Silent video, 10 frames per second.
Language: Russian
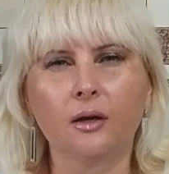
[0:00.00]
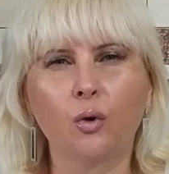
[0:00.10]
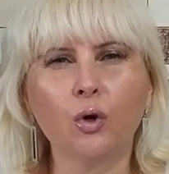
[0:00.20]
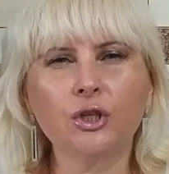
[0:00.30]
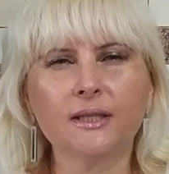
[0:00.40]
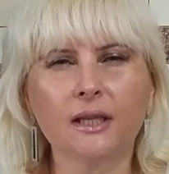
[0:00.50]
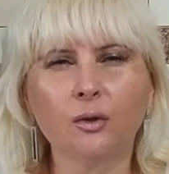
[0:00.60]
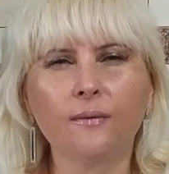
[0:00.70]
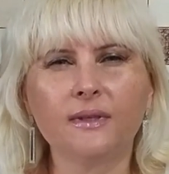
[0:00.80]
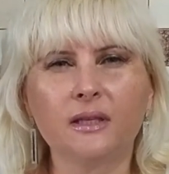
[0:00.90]
кожа
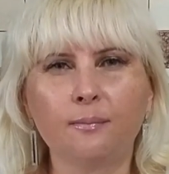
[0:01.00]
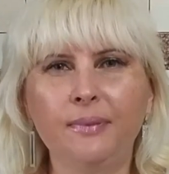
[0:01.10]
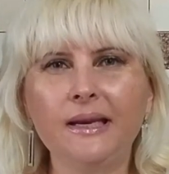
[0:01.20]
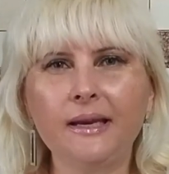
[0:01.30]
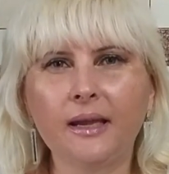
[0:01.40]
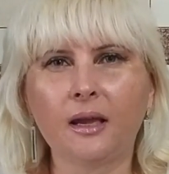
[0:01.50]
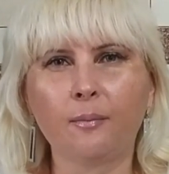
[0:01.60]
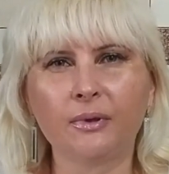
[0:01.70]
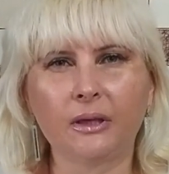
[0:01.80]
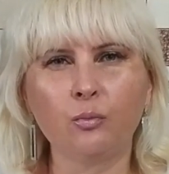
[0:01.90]
становится белее,
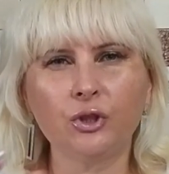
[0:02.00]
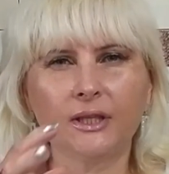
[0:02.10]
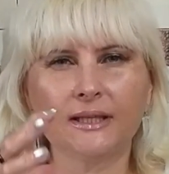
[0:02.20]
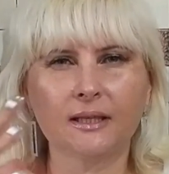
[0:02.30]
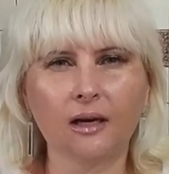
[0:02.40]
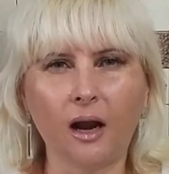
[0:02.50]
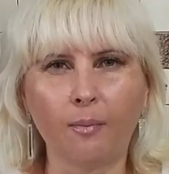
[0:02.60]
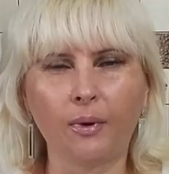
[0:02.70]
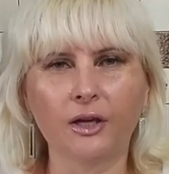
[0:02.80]
потому что скраб